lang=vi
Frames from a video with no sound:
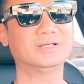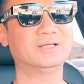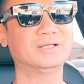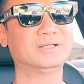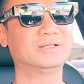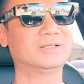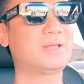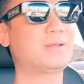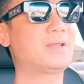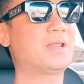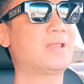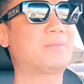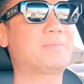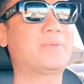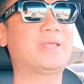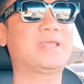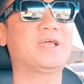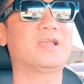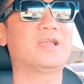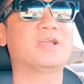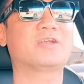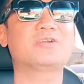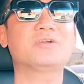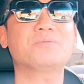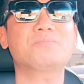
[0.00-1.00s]
cho nên bây
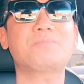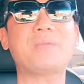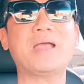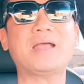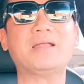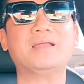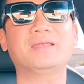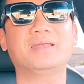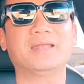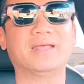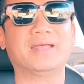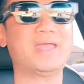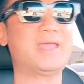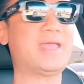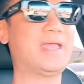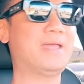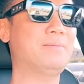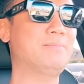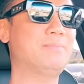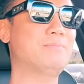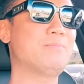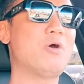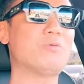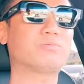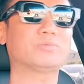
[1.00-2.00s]
giờ là trước mắt là cái ngày
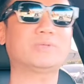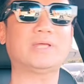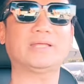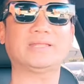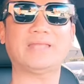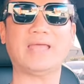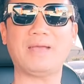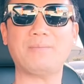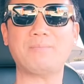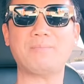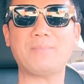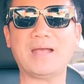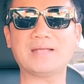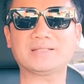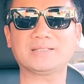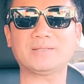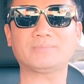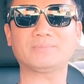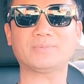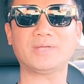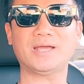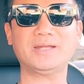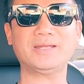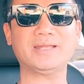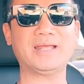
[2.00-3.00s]
1 tây tháng 3 sắp
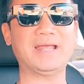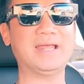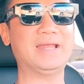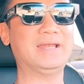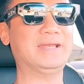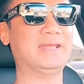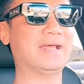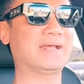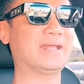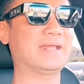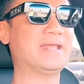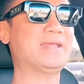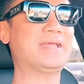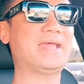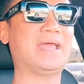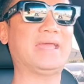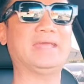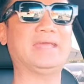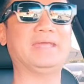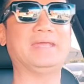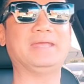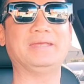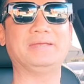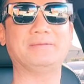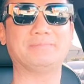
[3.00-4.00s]
tới đây là cái
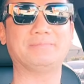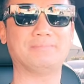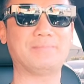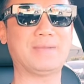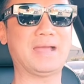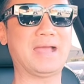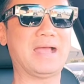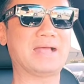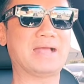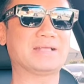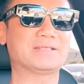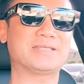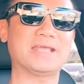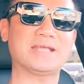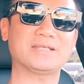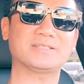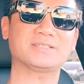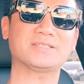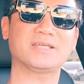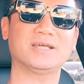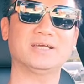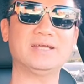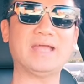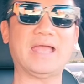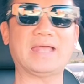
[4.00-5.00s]
ngày mà xét
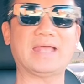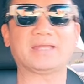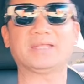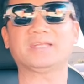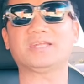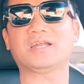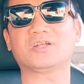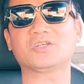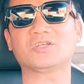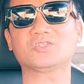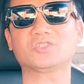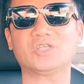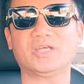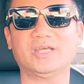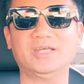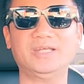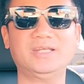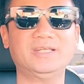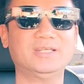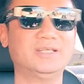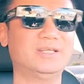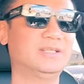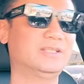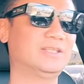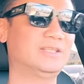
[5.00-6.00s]
xử hàng đi tặng sĩ
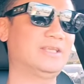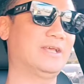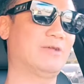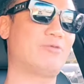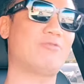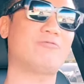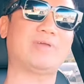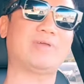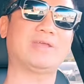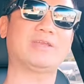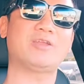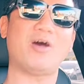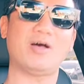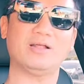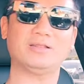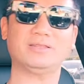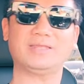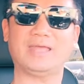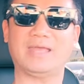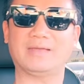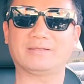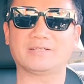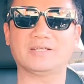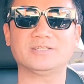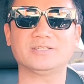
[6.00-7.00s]
thì quý vị đoán
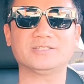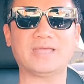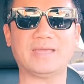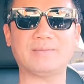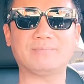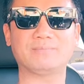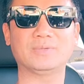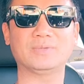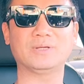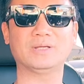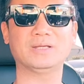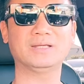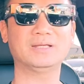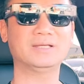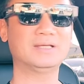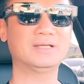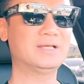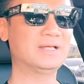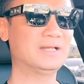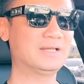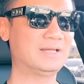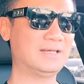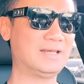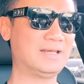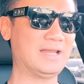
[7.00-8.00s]
theo xử xem
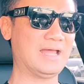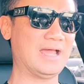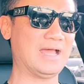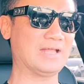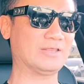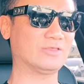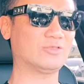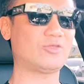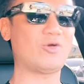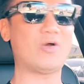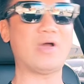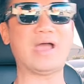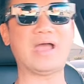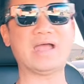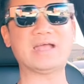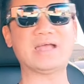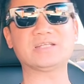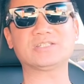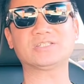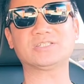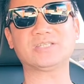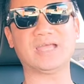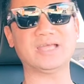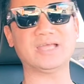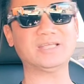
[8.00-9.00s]
là tòa
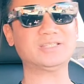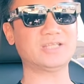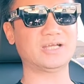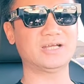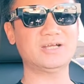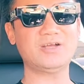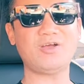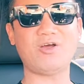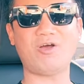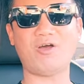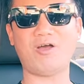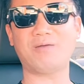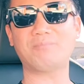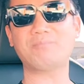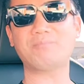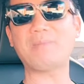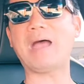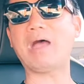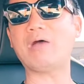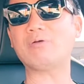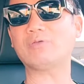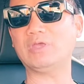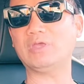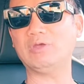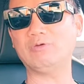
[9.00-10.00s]
sẽ xử họ
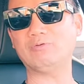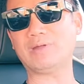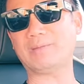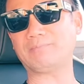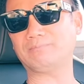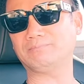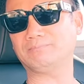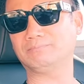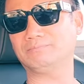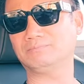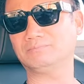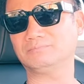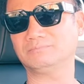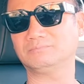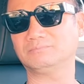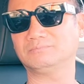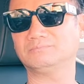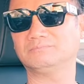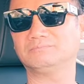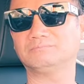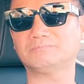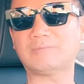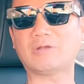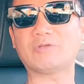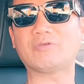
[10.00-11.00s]
bao nhiêu năm
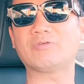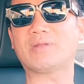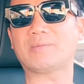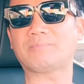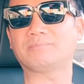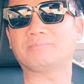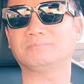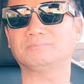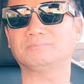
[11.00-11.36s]
bao nhiêu năm